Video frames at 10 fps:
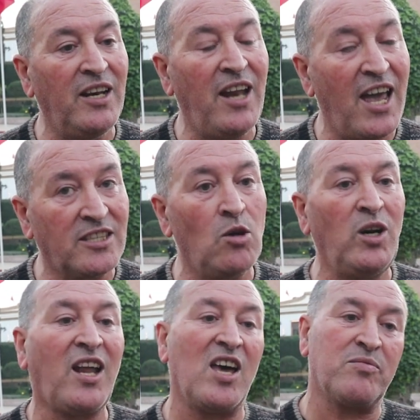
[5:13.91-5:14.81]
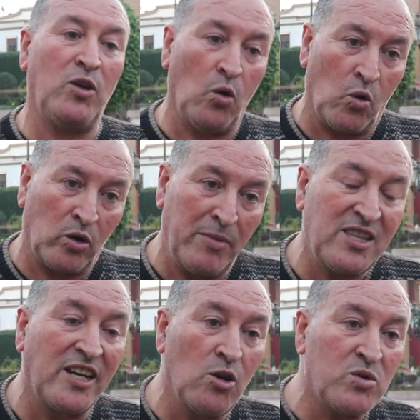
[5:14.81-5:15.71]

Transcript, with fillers: العهد الدولي الخاص بالحقوق المدنيه